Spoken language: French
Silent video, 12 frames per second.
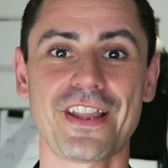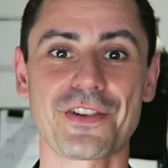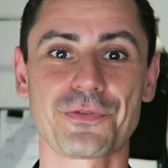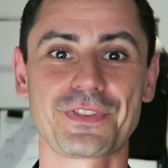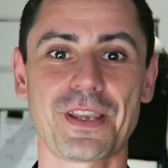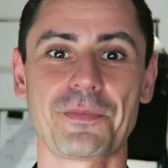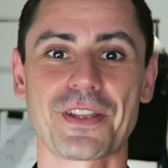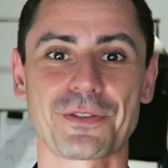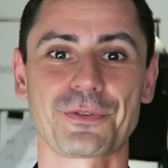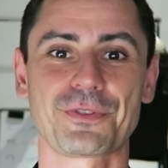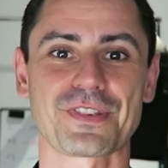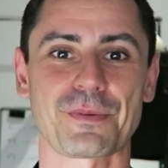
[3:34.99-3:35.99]
Et je vous dis à
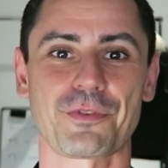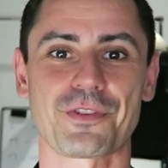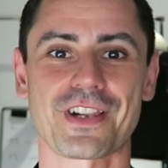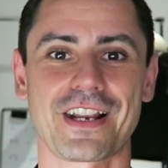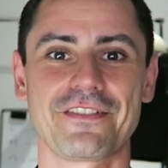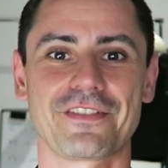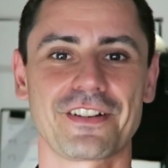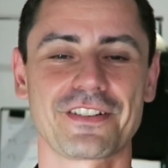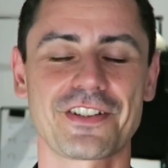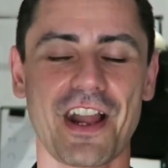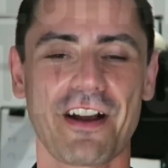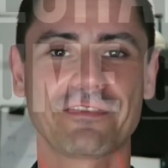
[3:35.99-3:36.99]
bientôt dans un prochain livre.
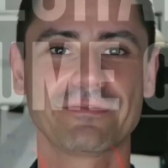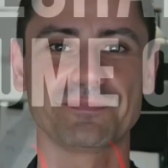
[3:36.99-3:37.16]
Ciao